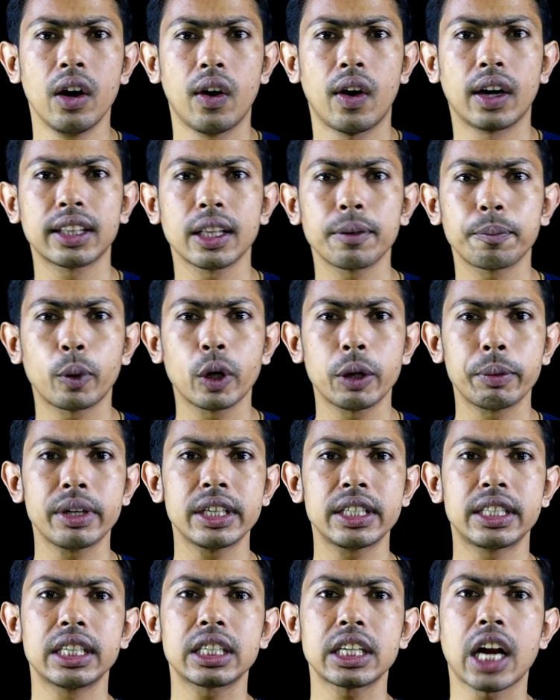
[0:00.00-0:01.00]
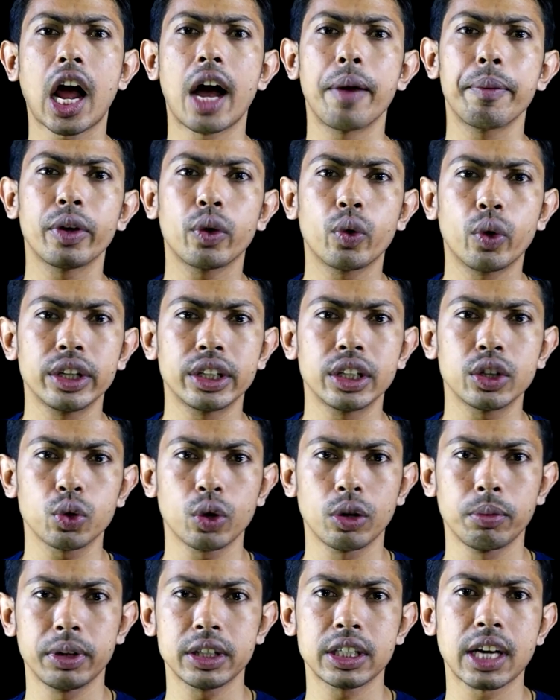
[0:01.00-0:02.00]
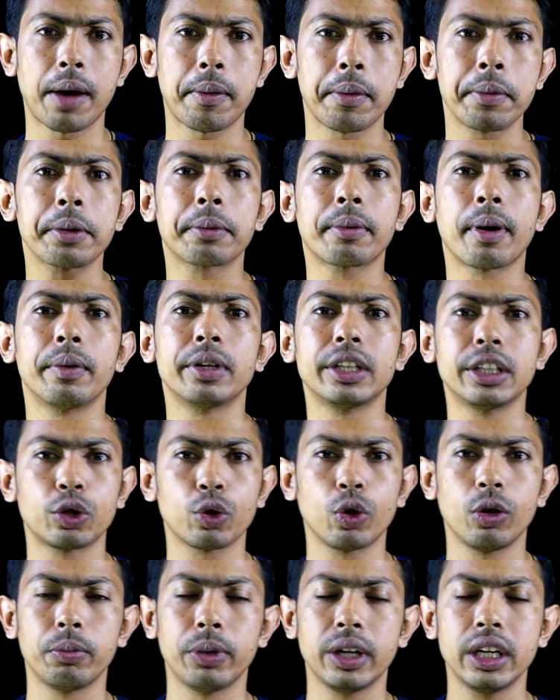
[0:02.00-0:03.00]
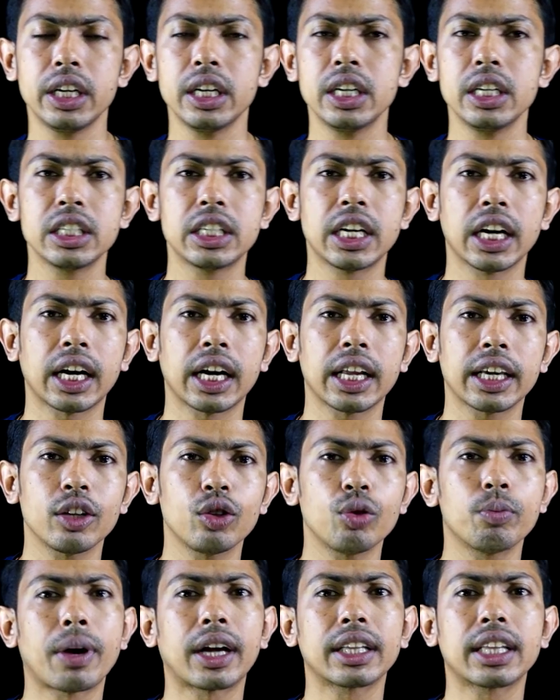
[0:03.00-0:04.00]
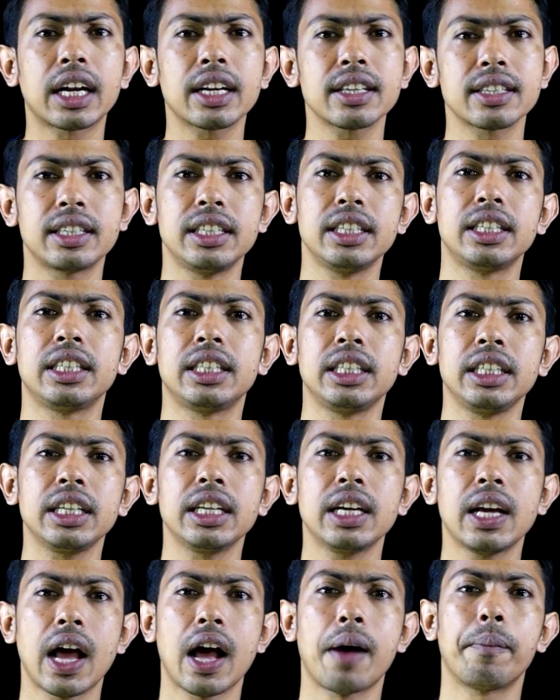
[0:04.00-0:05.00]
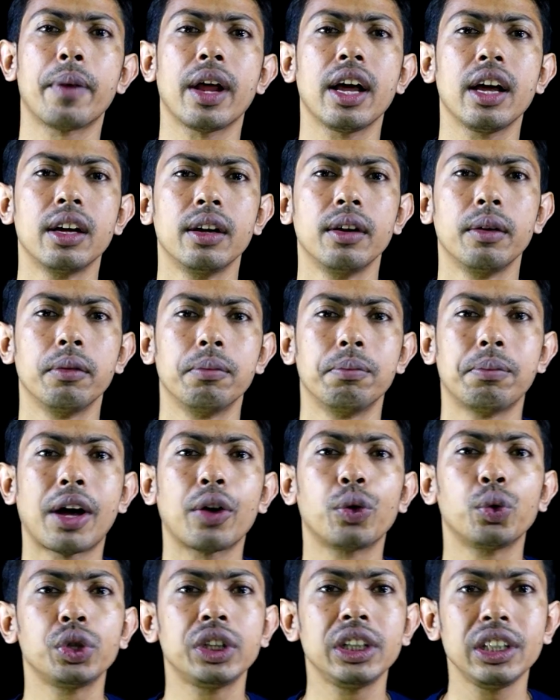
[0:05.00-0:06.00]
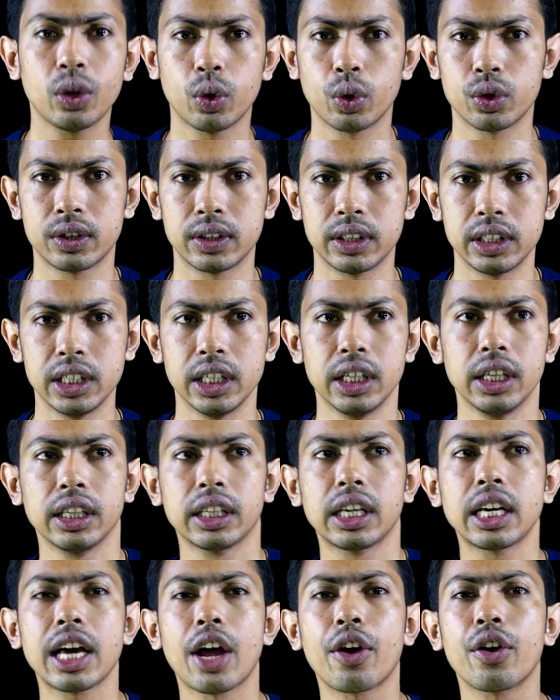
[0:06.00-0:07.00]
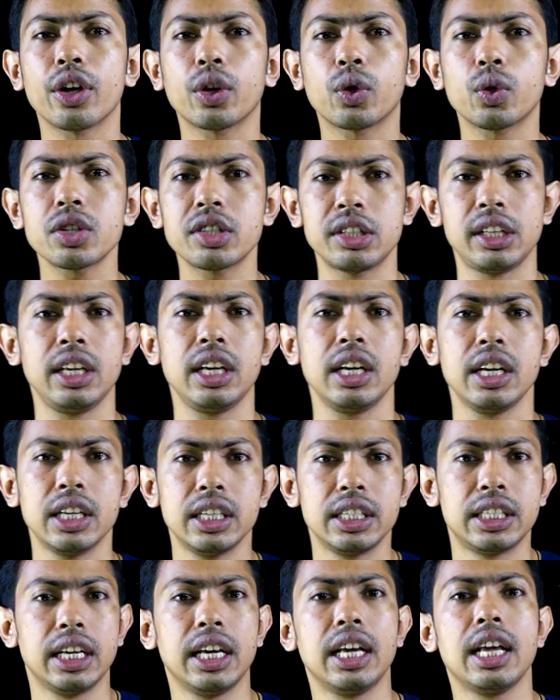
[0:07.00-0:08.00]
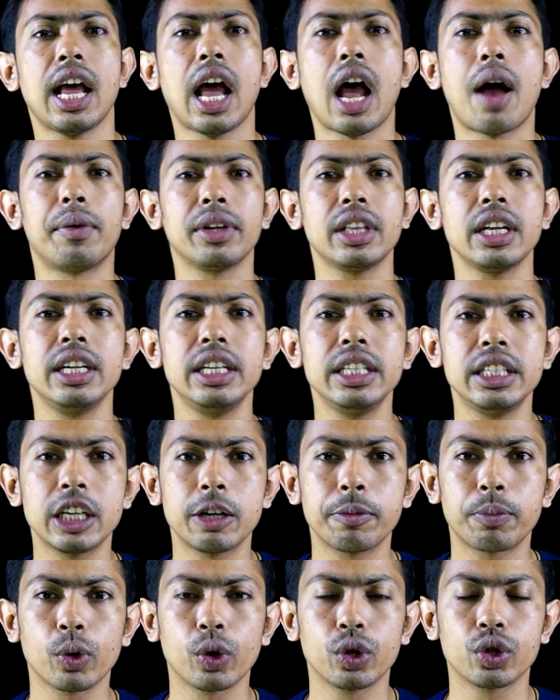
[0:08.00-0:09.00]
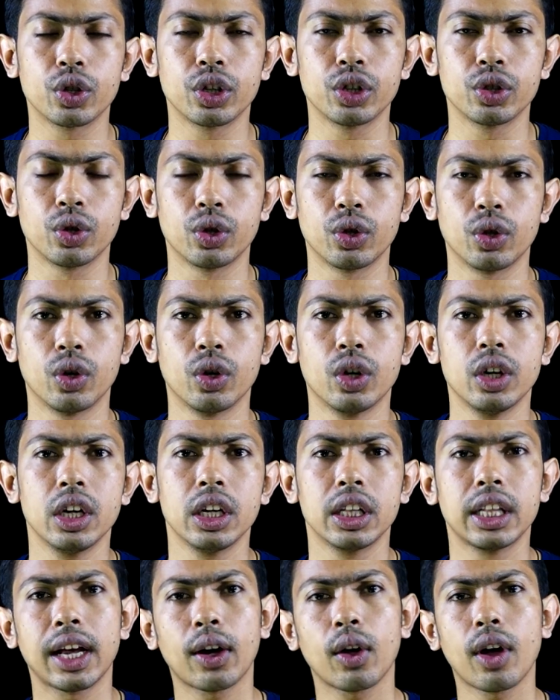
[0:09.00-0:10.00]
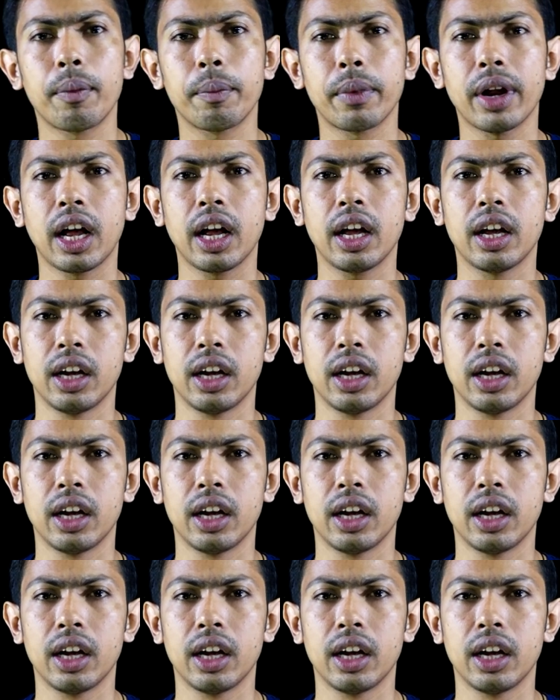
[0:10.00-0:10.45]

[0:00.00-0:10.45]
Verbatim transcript: অর্থাৎ পরিবেশ যে স্বাভাবিক ওয়েতে চলবে স্বাভাবিকভাবে যে চলবে সেখানে কিন্তু বাধার সৃষ্টি আমরা মানুষই করছি কি কারণে করছি যে আমাদের নিজের প্রয়োজনের জন্য দেখো আমরা